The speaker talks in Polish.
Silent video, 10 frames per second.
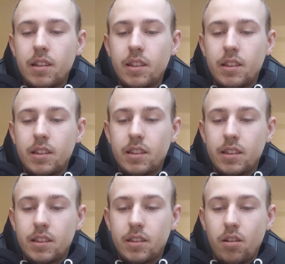Yy,
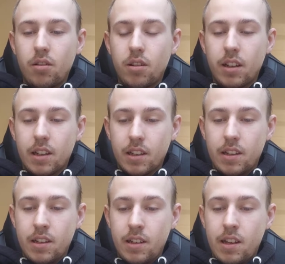Okej.
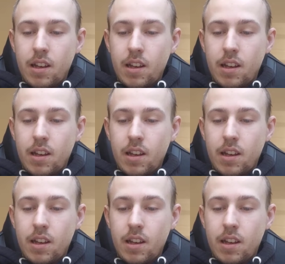Okay.